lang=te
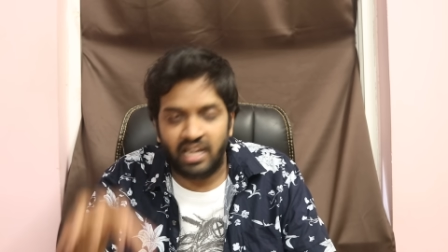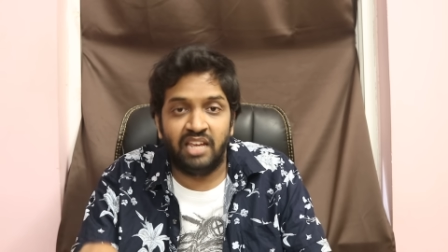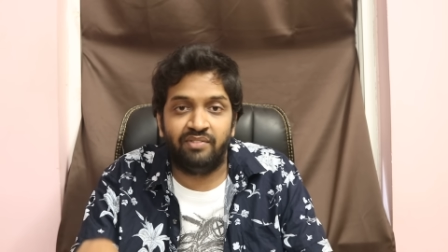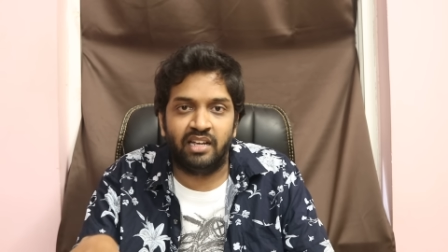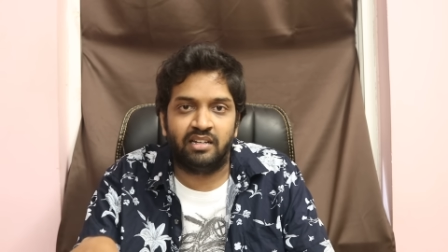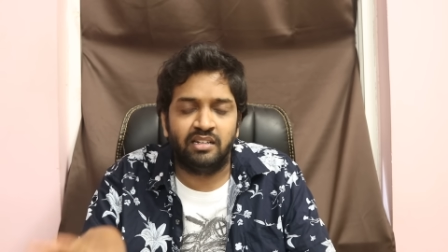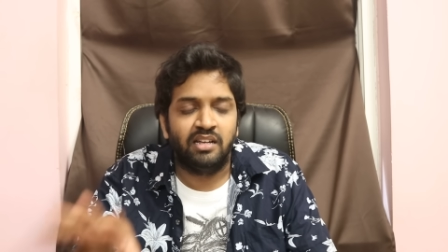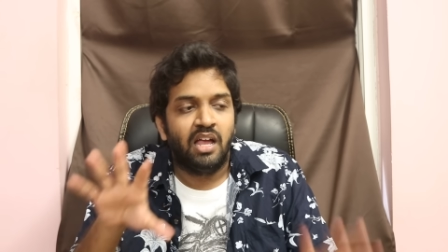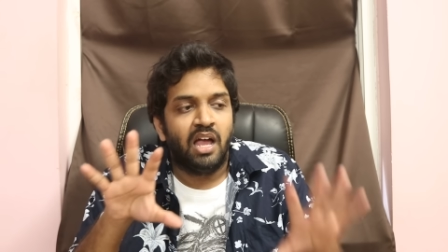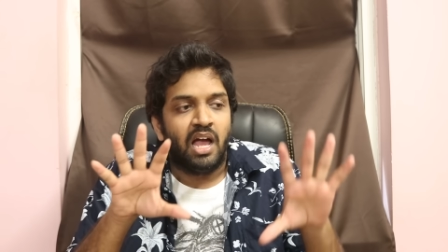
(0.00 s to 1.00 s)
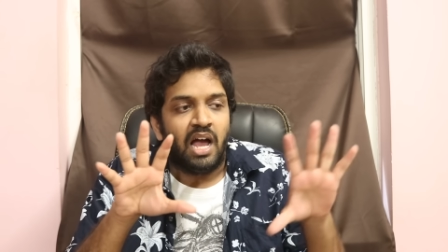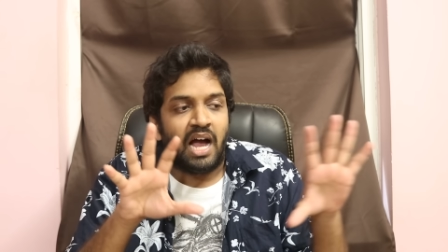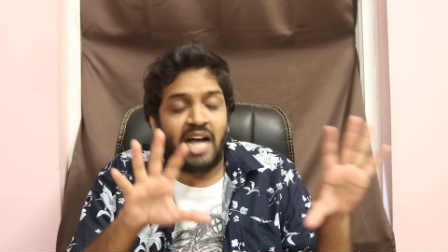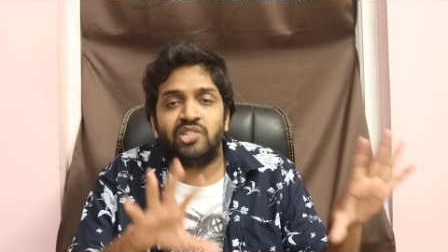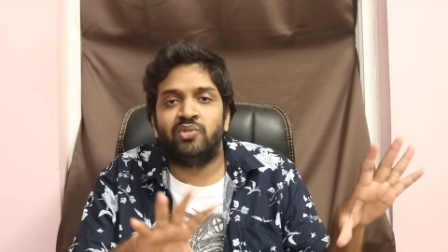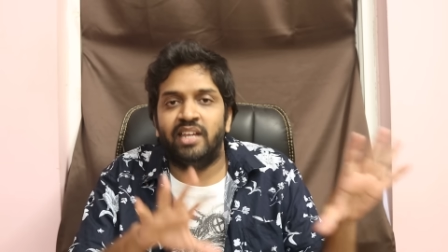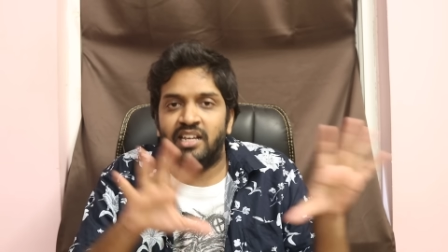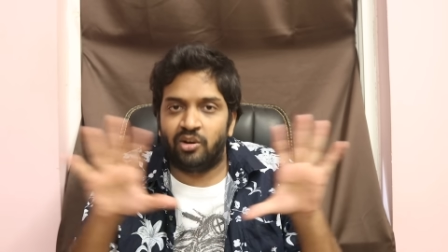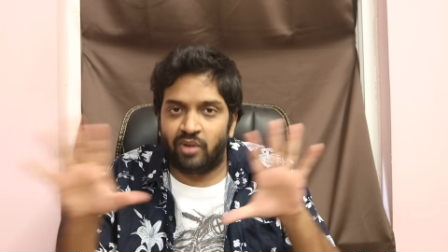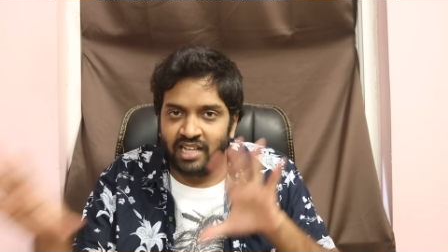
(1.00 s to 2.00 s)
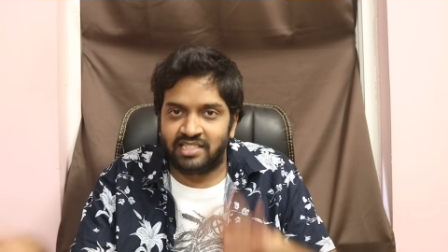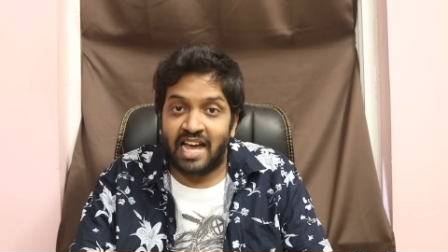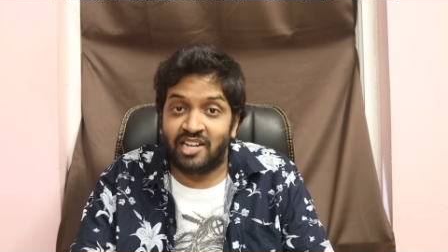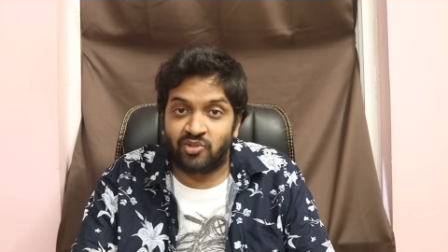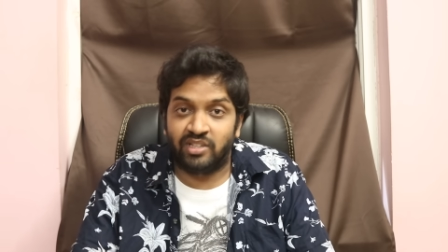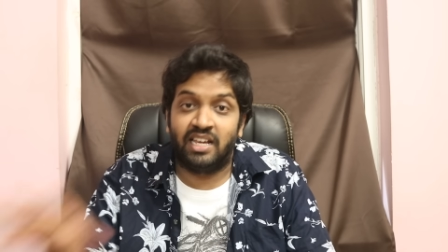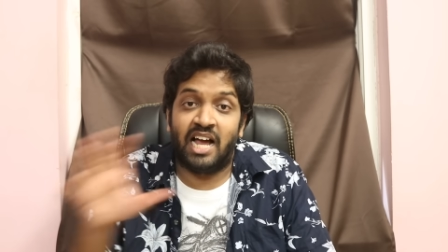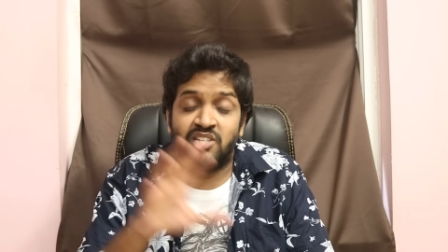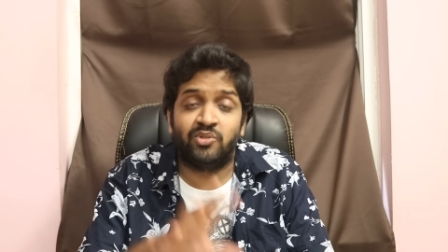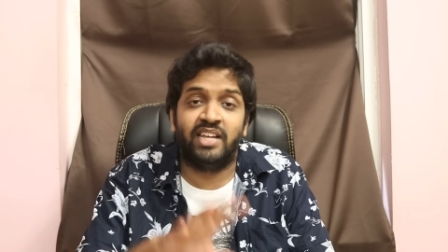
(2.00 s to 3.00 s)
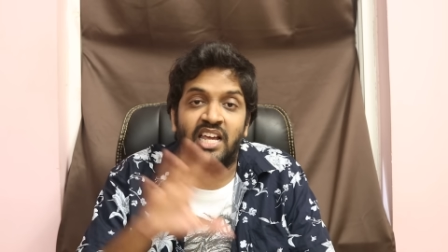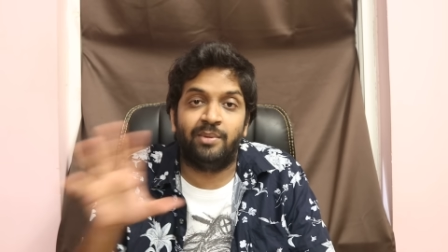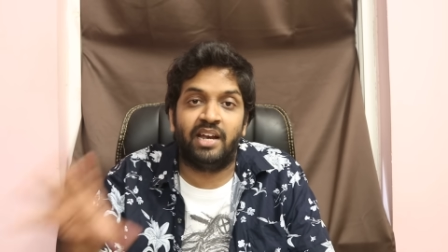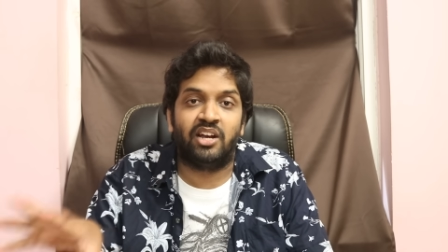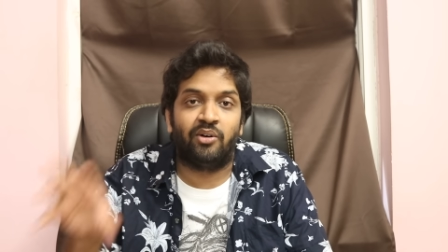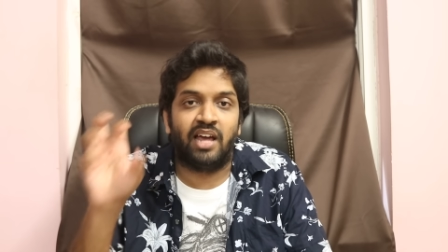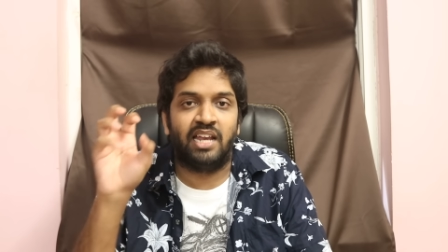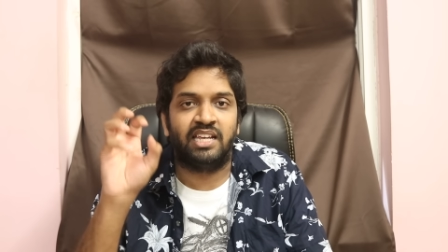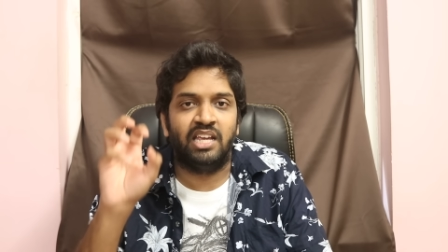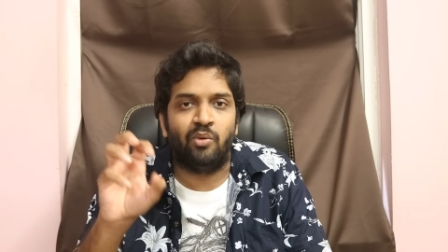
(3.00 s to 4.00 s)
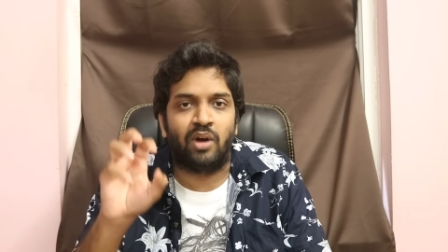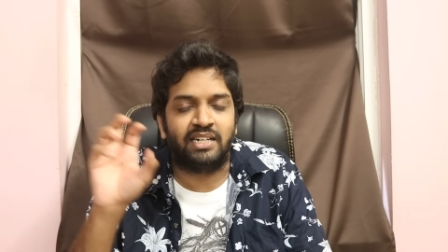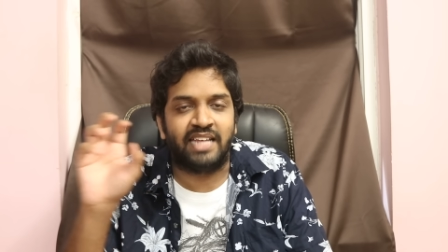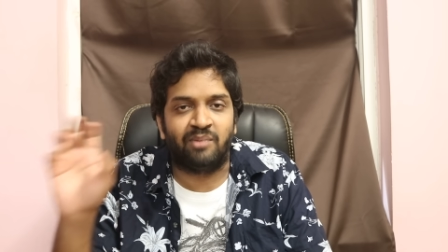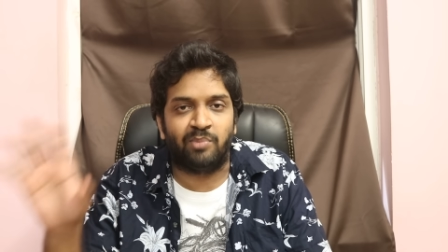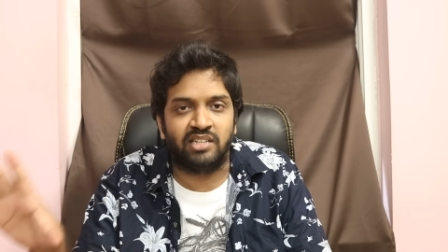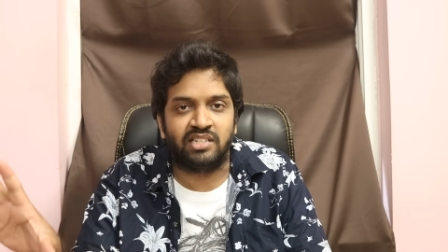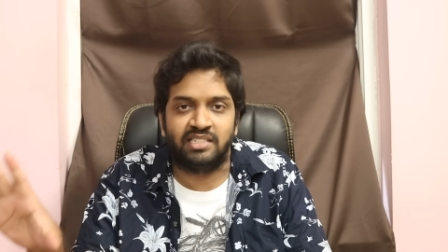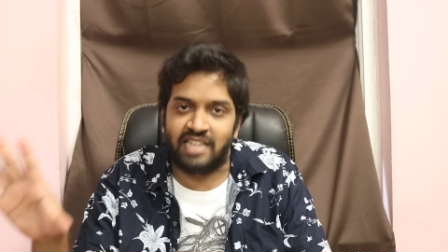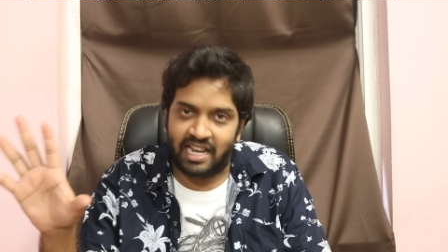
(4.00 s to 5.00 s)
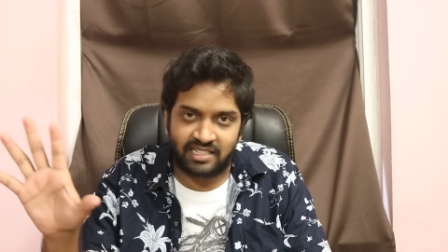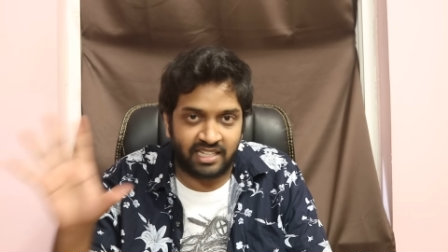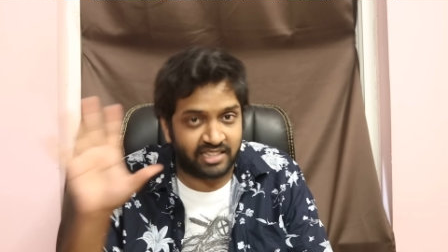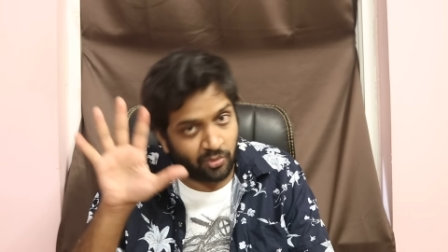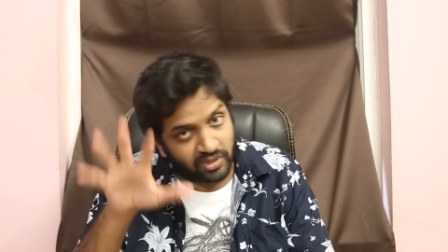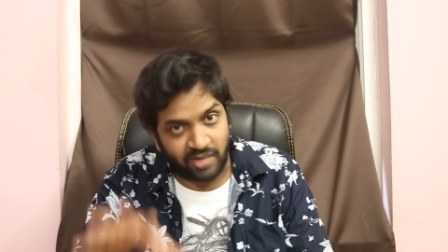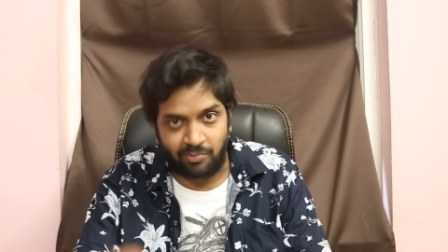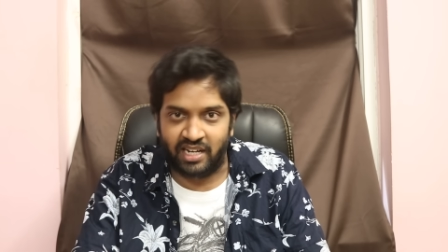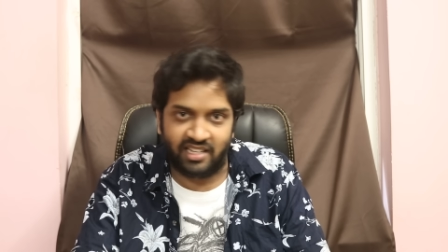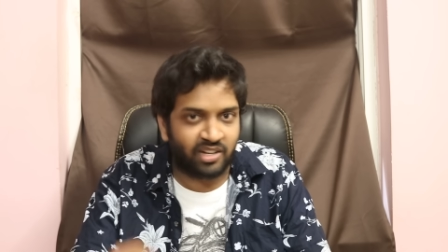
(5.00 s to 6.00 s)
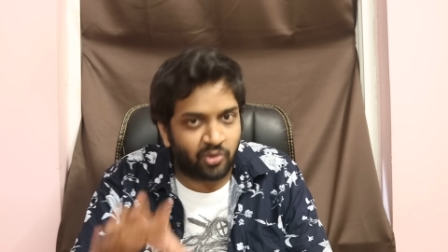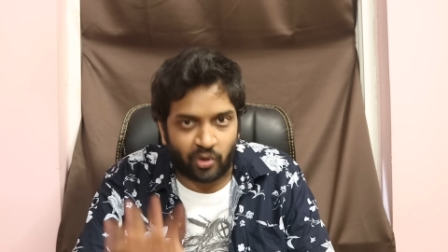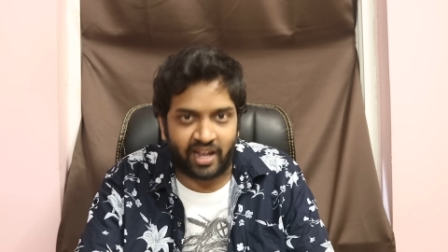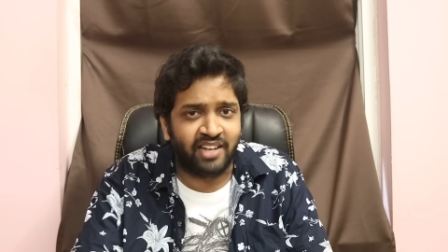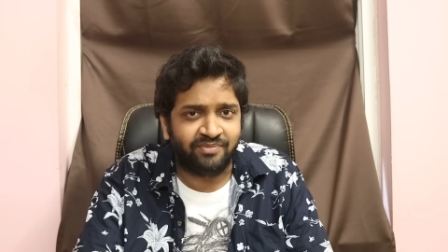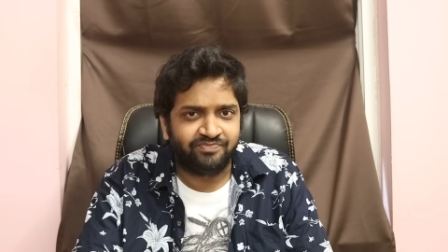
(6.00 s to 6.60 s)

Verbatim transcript: ఈ వీక్ అశ్వినికి కూడా ఛాన్స్ ఉంది అశ్విని ఎలిమినేట్ అవ్వడానికి ఒక టెన్ పర్సెంట్ ఛాన్స్ అయితే ఉంది ఇప్పటికీ కూడా